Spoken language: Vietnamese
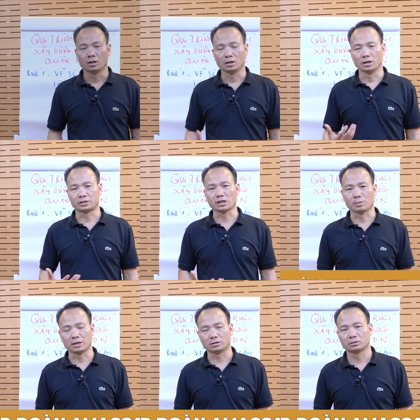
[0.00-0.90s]
Ờ,
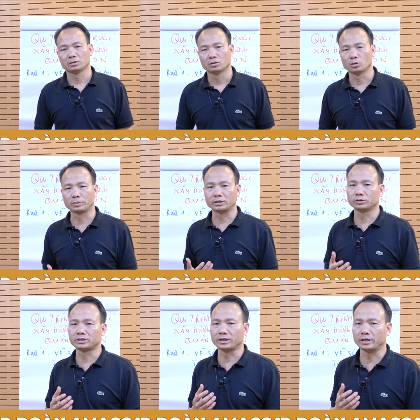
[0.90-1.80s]
chào bạn, hôm nay
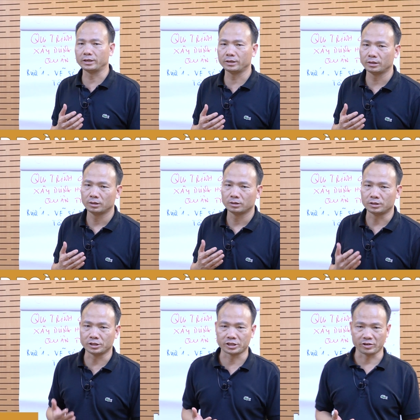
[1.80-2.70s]
tôi sẽ
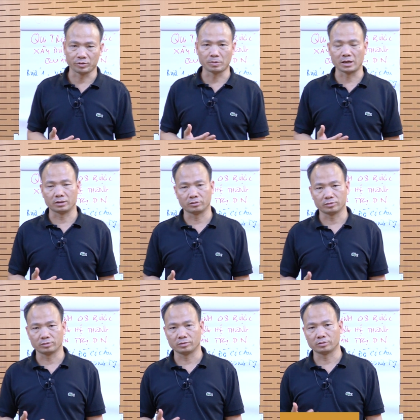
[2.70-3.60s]
chia sẻ với bạn
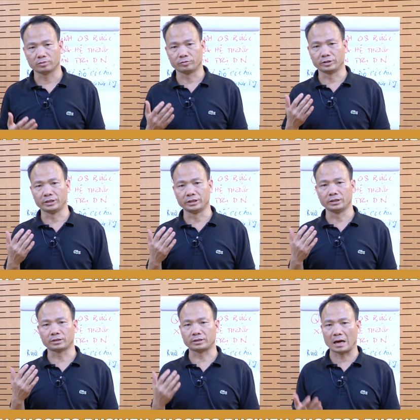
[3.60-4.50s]

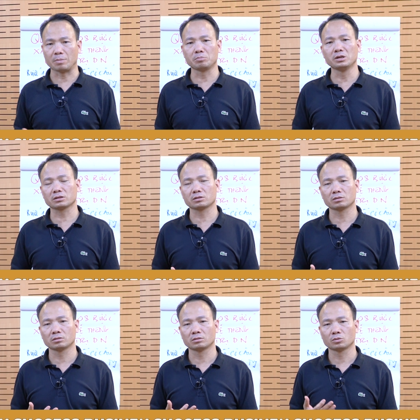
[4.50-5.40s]
về 8 bước,
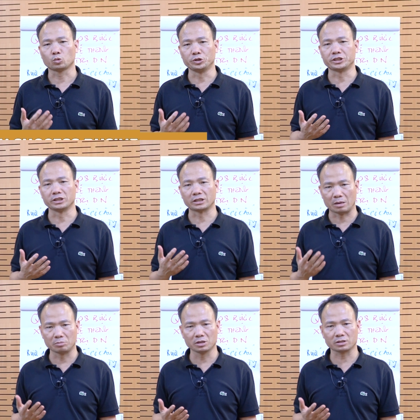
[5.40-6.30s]
quy trình
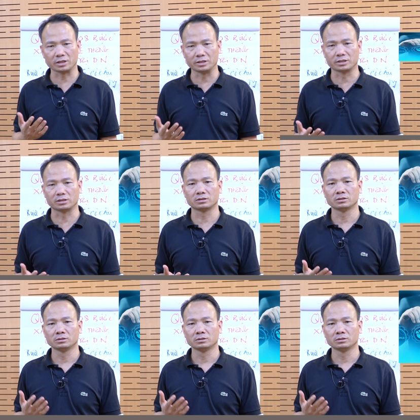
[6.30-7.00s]
8 bước xây dựng